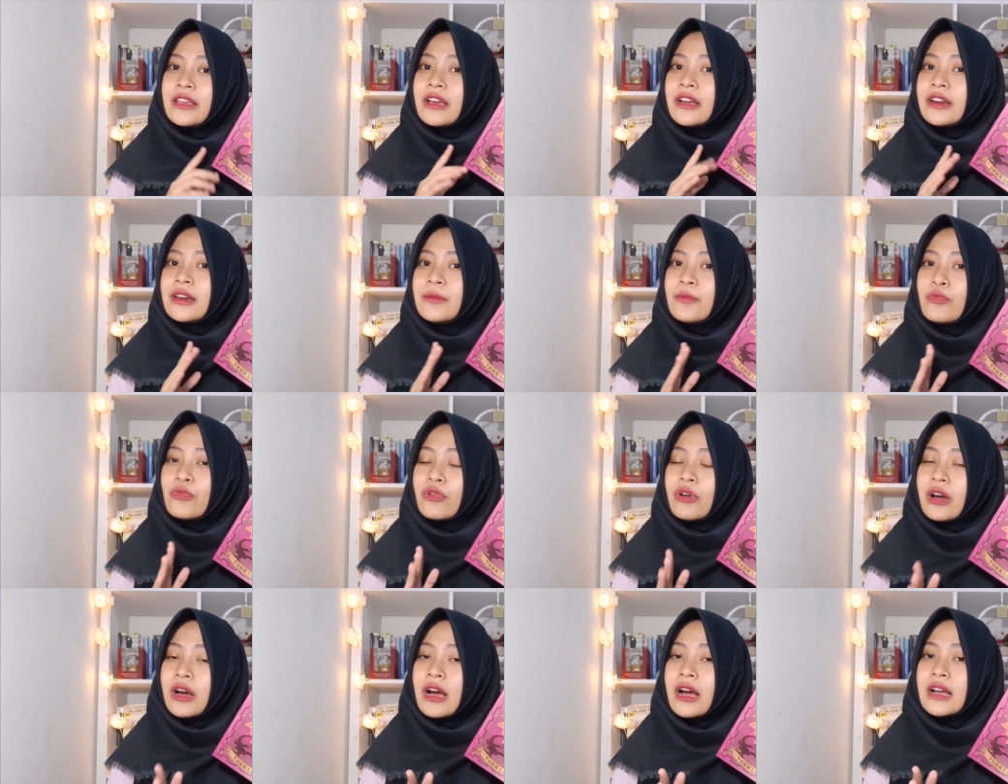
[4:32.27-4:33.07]
yang
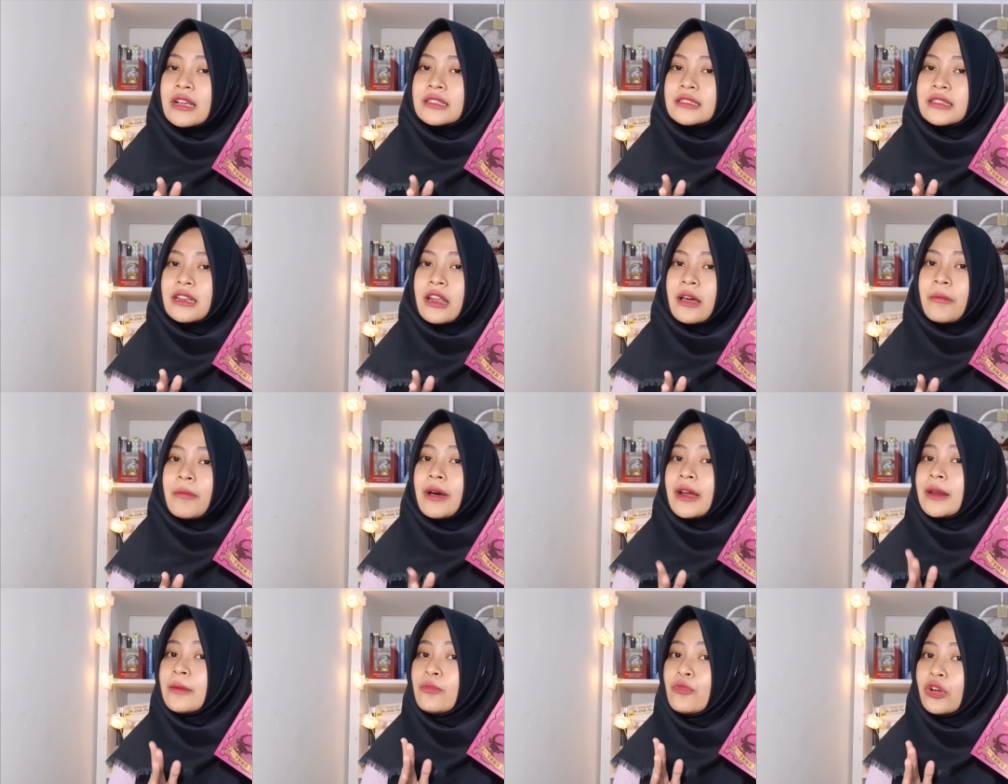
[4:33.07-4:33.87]
dibuka
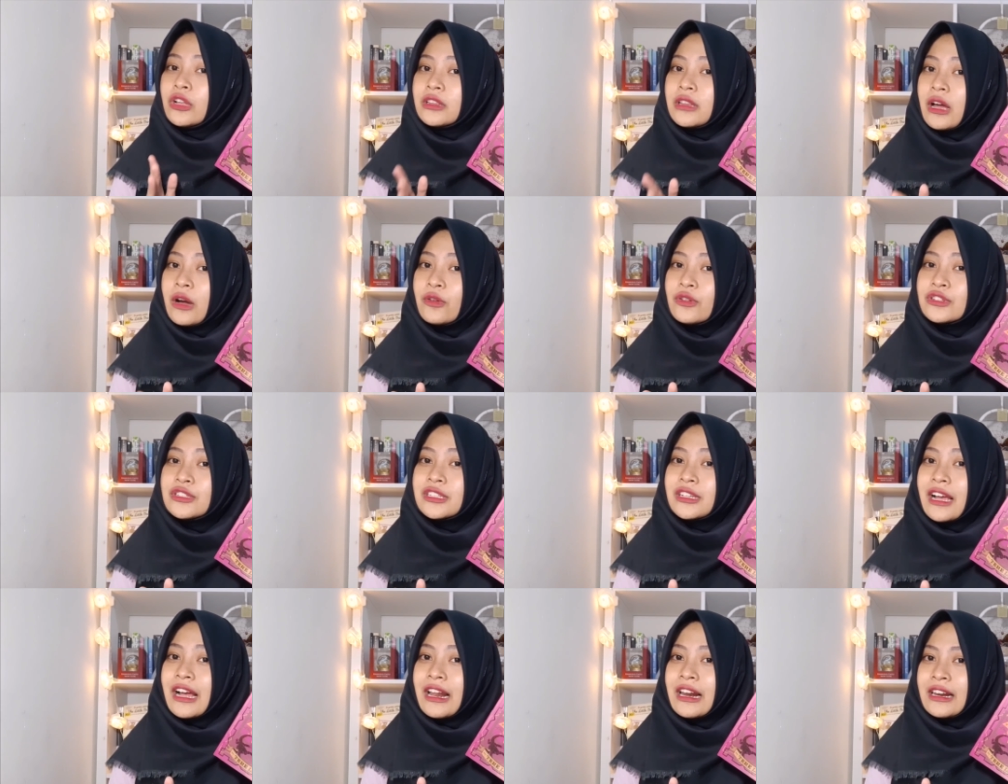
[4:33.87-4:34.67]
selama ribuan tahun
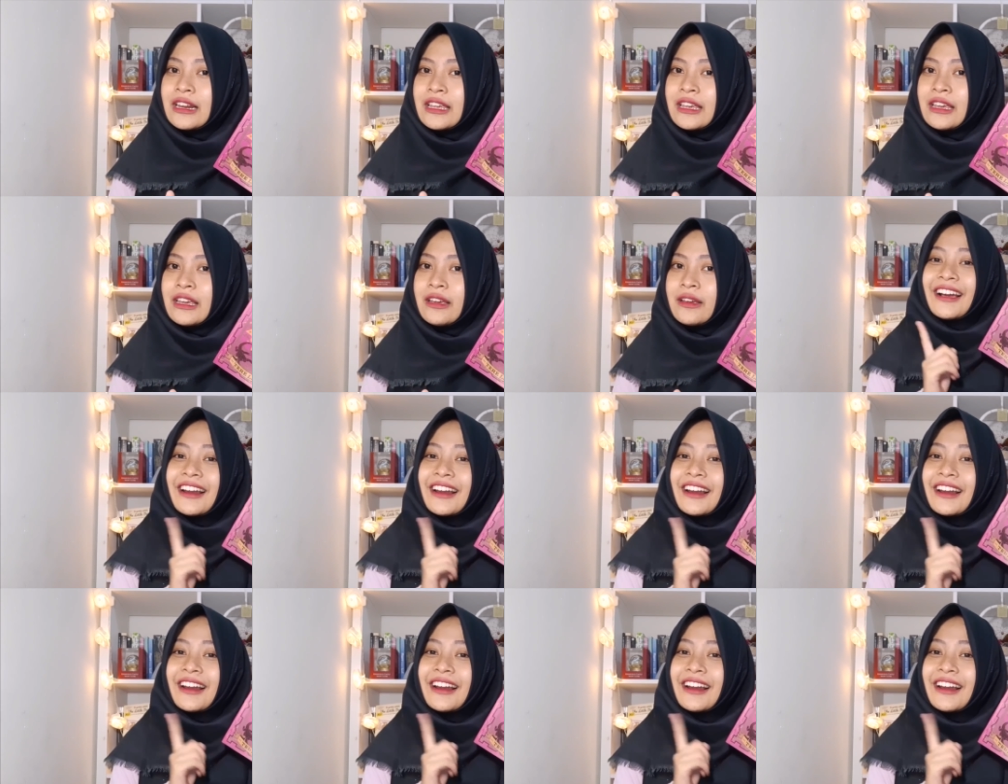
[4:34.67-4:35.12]
sekali.